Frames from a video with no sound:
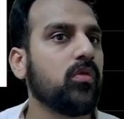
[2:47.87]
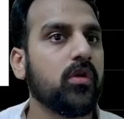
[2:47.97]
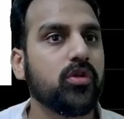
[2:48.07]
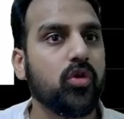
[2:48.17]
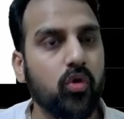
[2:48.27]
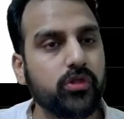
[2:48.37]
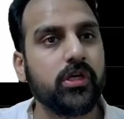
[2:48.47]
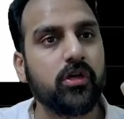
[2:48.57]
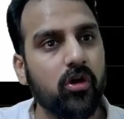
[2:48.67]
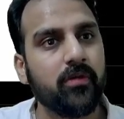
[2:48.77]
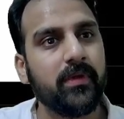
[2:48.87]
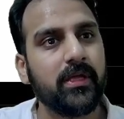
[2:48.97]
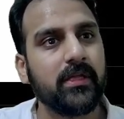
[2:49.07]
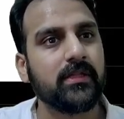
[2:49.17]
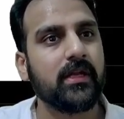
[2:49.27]
तो उस इकॉनमी के
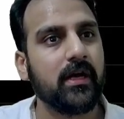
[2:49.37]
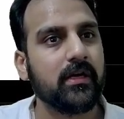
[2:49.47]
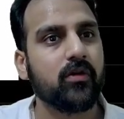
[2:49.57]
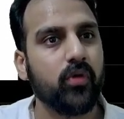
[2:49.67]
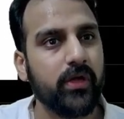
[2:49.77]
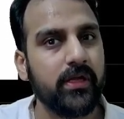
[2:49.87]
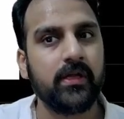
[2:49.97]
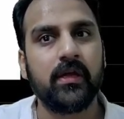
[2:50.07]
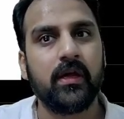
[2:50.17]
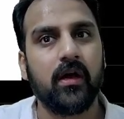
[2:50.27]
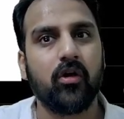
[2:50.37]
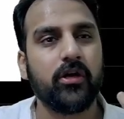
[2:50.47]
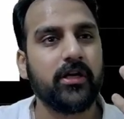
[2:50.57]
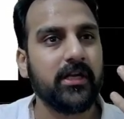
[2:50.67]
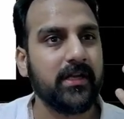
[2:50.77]
अंदर अगर कोई
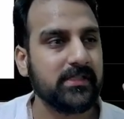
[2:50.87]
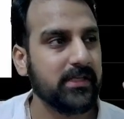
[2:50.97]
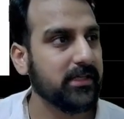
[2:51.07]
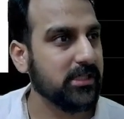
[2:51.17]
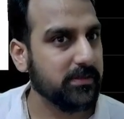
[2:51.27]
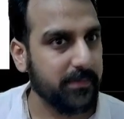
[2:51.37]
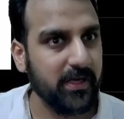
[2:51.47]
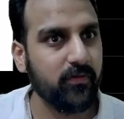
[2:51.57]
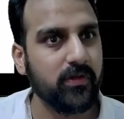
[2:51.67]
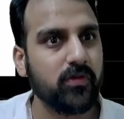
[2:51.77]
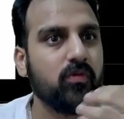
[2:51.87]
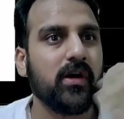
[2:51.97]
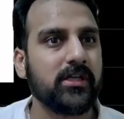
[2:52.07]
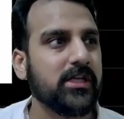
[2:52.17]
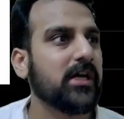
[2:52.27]
हॉलीडे डेस्टिनेशन बनी हुए तो
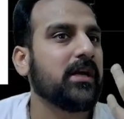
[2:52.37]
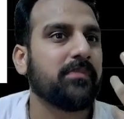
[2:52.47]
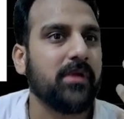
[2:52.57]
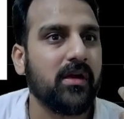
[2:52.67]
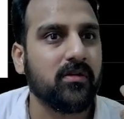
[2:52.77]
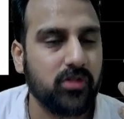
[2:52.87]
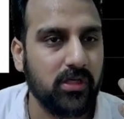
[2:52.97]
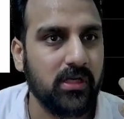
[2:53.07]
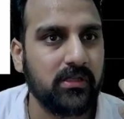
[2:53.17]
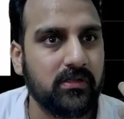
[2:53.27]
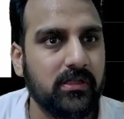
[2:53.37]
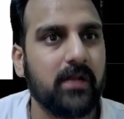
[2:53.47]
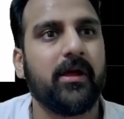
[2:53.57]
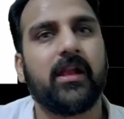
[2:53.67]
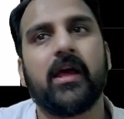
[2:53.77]
वहाँ जाके अपना जो है ना दिल
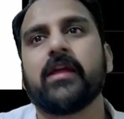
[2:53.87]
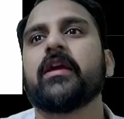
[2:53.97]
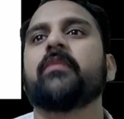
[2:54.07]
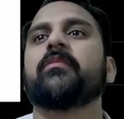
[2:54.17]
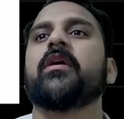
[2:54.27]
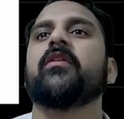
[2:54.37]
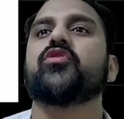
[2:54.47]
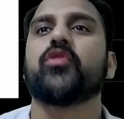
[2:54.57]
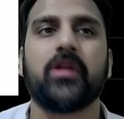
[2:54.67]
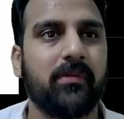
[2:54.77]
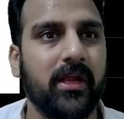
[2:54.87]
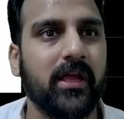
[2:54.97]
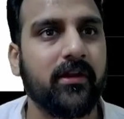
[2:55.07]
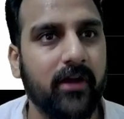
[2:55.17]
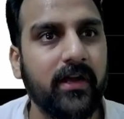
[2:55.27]
बहलाएंगे अपना छुट्टियाँ
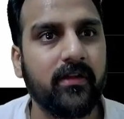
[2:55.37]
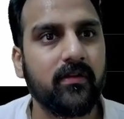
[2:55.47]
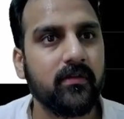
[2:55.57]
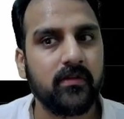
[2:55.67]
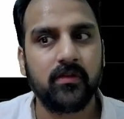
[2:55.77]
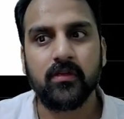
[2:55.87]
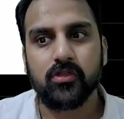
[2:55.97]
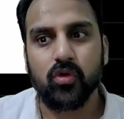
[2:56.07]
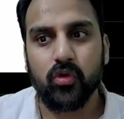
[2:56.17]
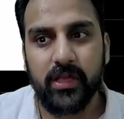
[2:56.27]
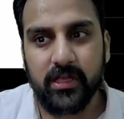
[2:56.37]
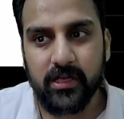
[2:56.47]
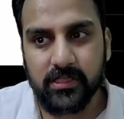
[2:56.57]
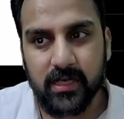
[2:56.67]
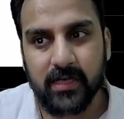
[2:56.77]
मनाएंगे राइट सो
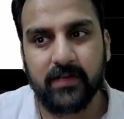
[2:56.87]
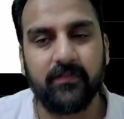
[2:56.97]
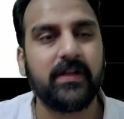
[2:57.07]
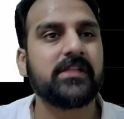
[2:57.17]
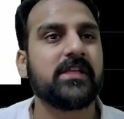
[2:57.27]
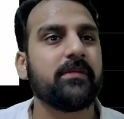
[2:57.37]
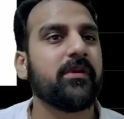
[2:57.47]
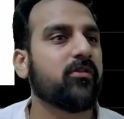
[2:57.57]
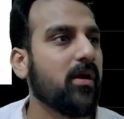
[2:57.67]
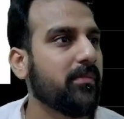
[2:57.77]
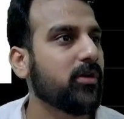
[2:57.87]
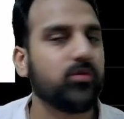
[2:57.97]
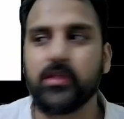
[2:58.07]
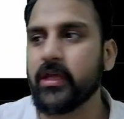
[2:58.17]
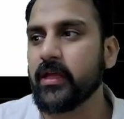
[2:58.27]
रिक्रिएशनल एक्टिविटीज़ की भी रिक्वायरमेंट
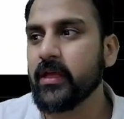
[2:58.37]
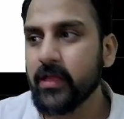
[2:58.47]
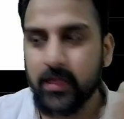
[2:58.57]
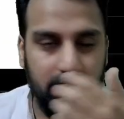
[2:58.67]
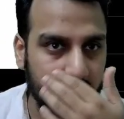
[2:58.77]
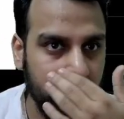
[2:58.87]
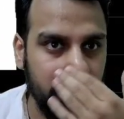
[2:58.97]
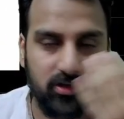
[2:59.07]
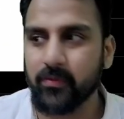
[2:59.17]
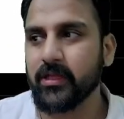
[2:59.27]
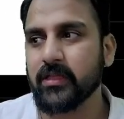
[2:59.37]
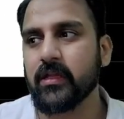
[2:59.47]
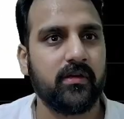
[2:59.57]
होती है इकोनॉमी के अंदर